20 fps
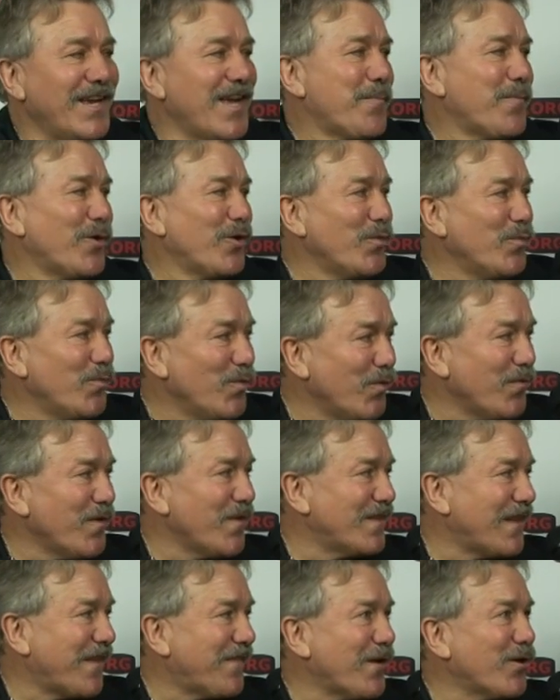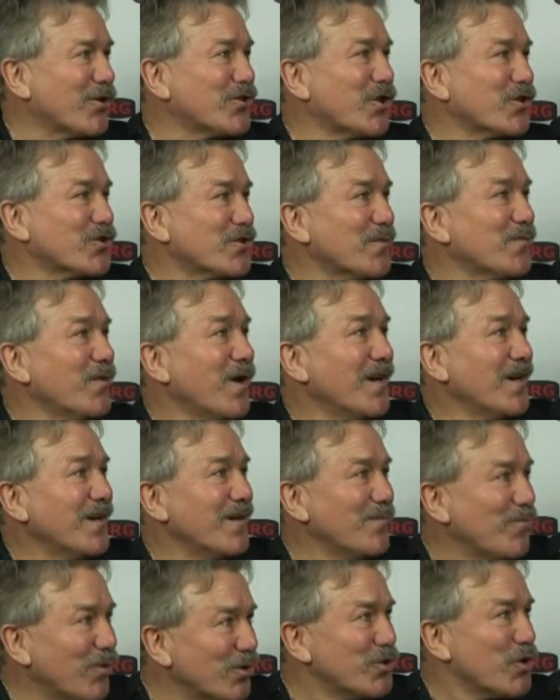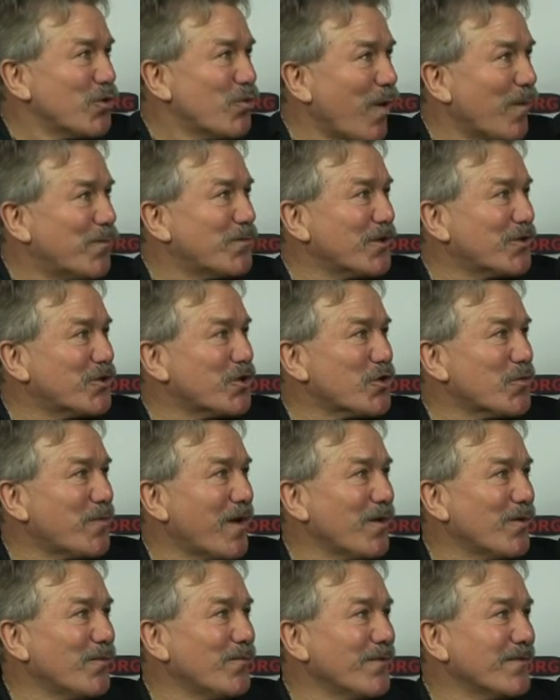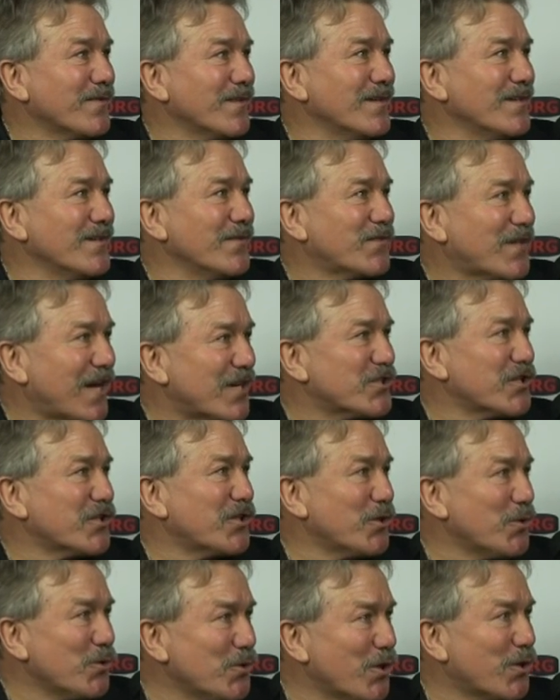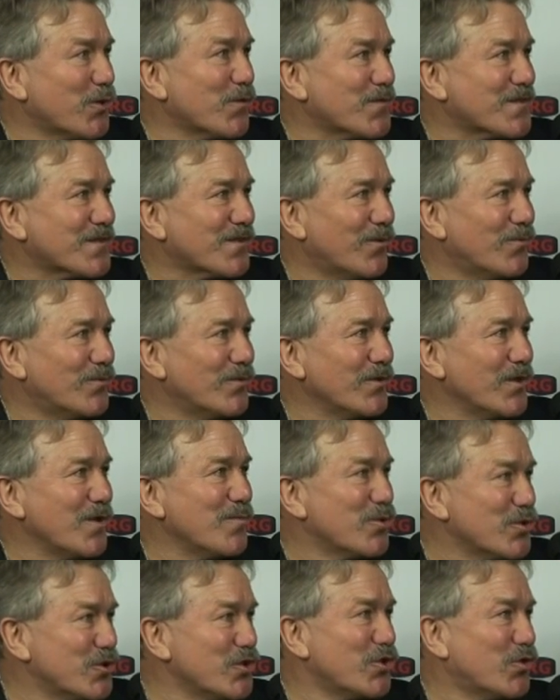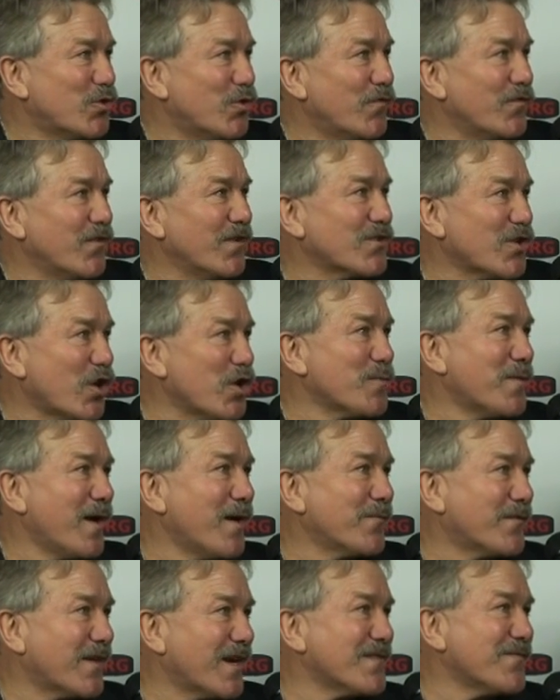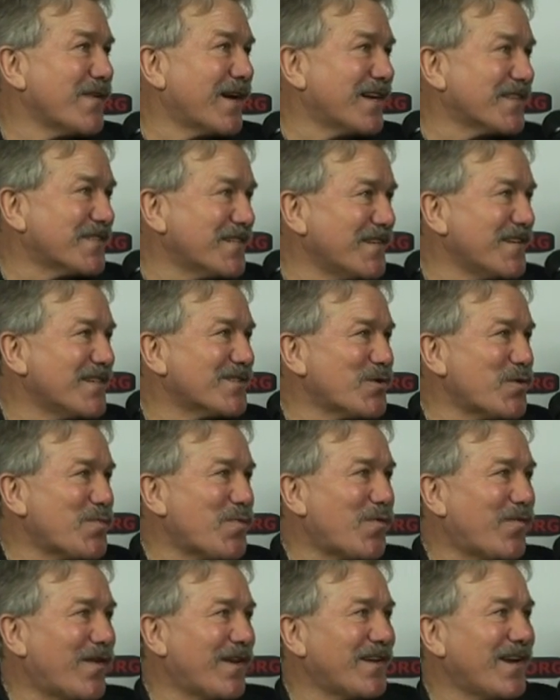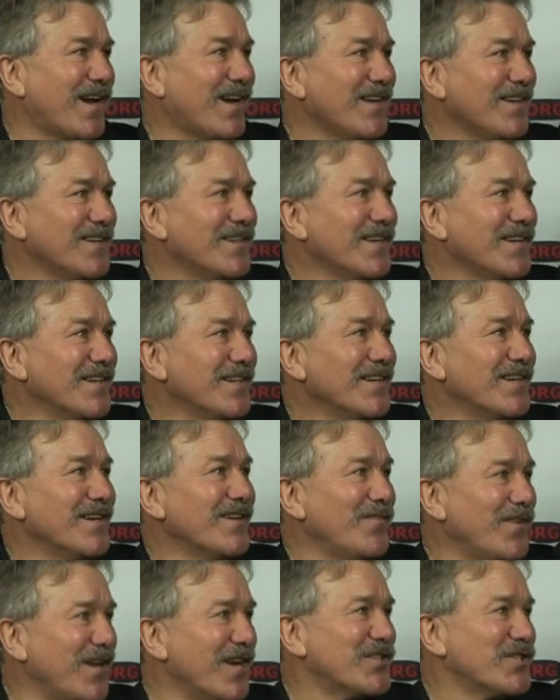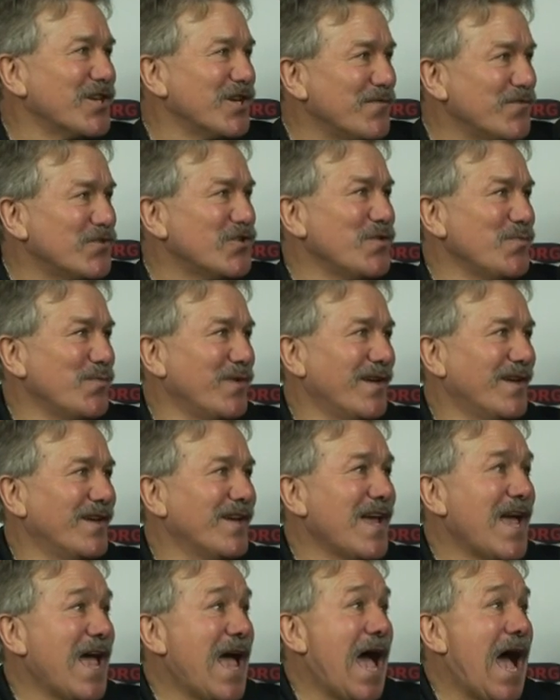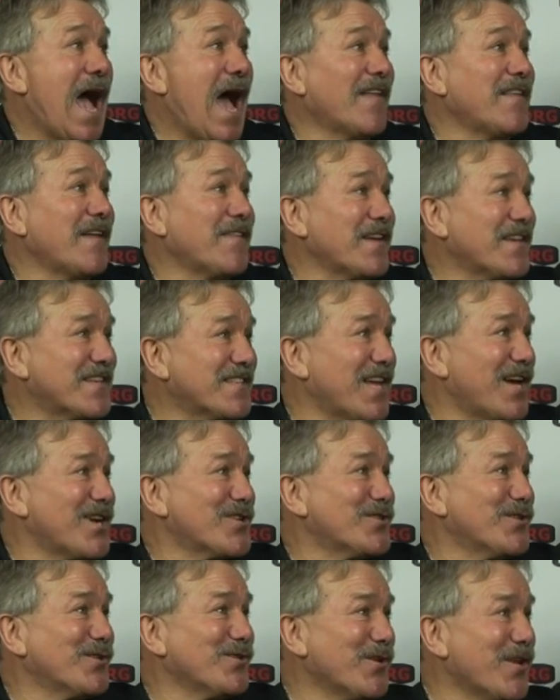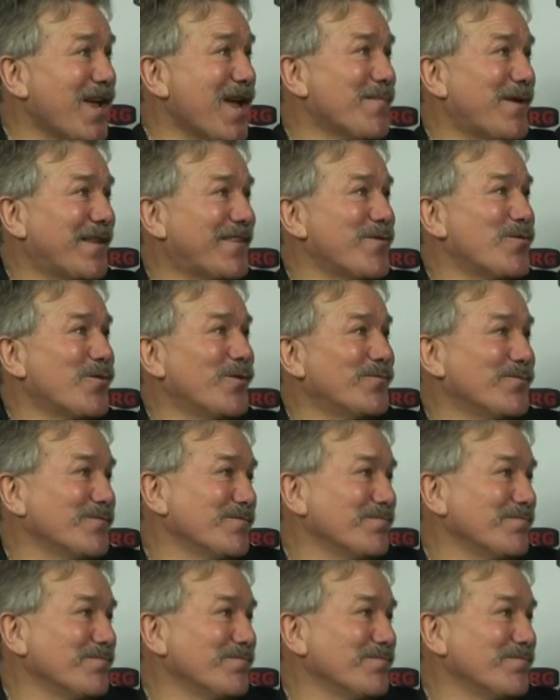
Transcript: ja panu mówię, dlatego to są młodzi chłopcy, którzy mają e, w kadrze tych juniorów są i młodzików, więc oni mają teraz wakacyjne zgrupowania w lecie i w zimie, a dla tych starszych no nie ma tego